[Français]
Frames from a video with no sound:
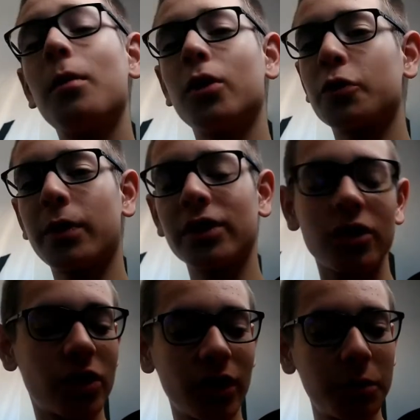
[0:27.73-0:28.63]
Bon, je pense
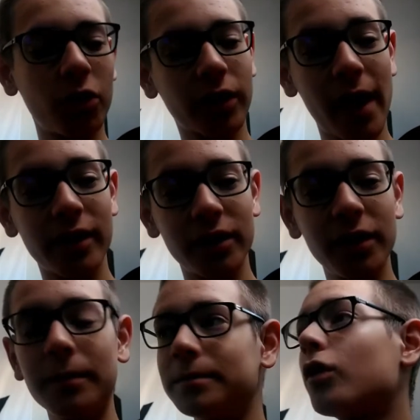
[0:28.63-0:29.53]
que j'en ai montré
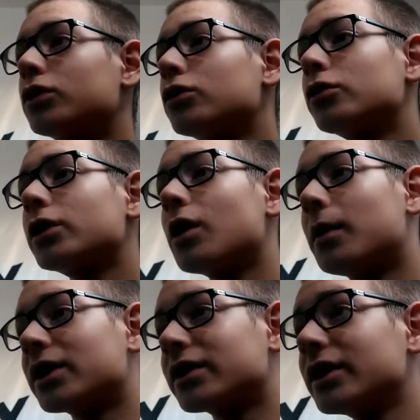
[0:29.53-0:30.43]
assez. On va tout de suite
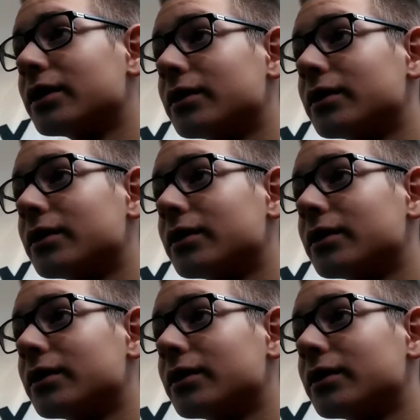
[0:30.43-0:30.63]
commencer.